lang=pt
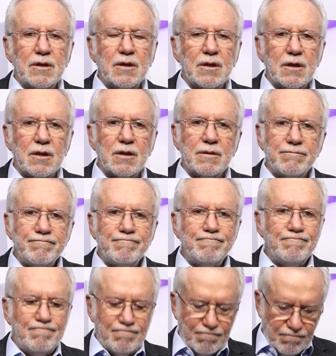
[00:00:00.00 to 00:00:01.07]
É,
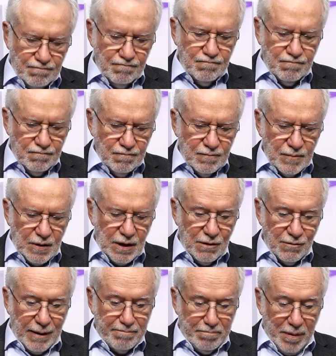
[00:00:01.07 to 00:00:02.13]
é
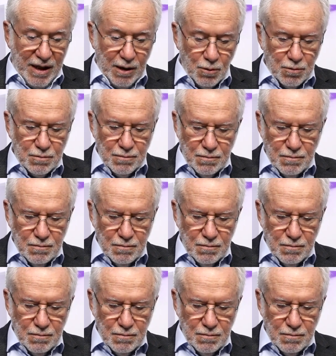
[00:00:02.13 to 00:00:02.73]
um apelo